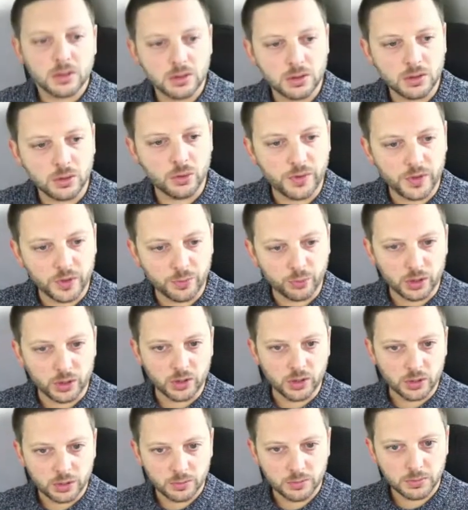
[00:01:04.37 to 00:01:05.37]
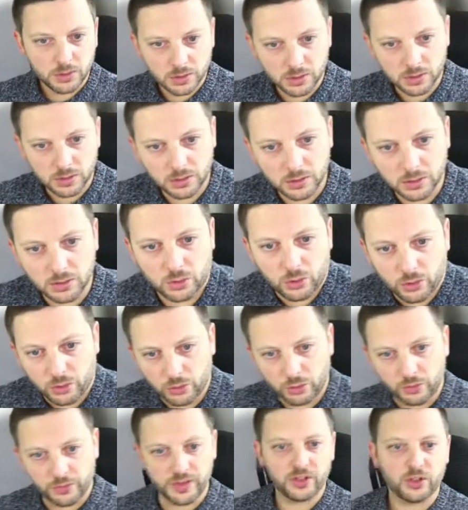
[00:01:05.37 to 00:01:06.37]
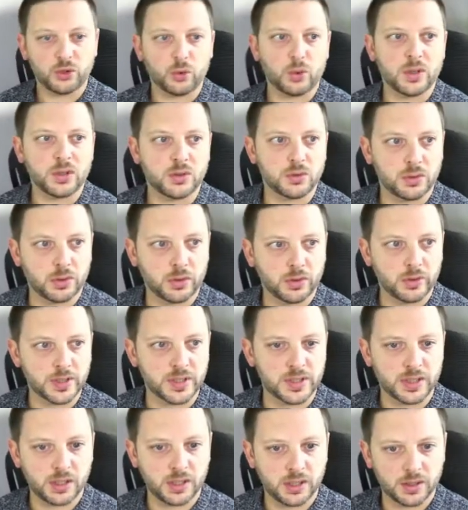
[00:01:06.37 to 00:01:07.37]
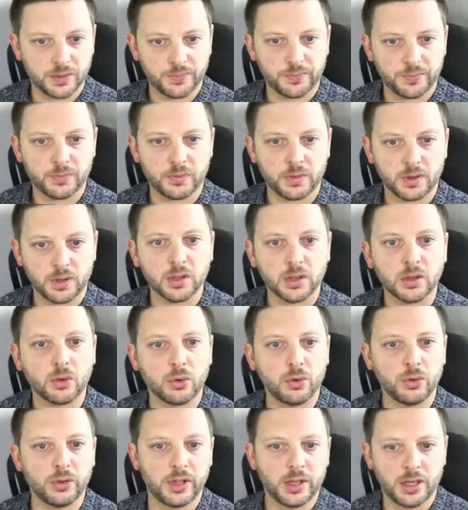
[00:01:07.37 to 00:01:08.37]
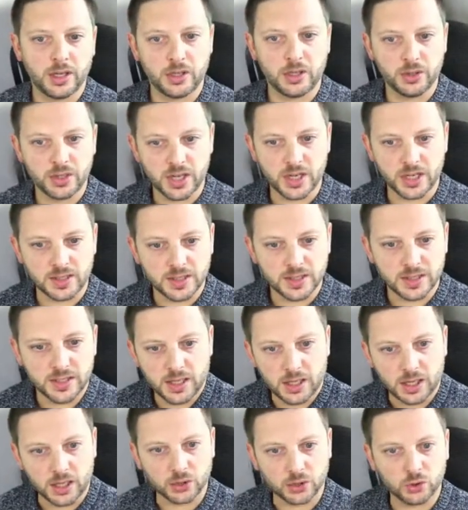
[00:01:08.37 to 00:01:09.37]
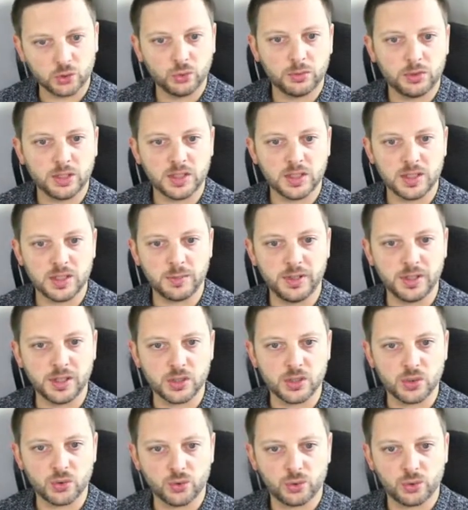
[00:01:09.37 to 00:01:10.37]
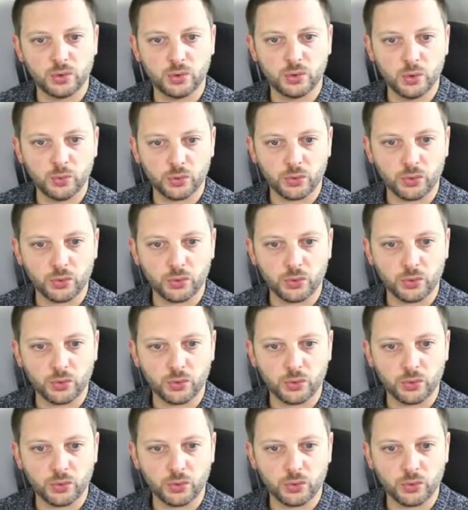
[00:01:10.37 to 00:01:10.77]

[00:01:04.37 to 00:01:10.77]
office.com, Office 365, dans lequel j'ai accès à toutes les applications de mon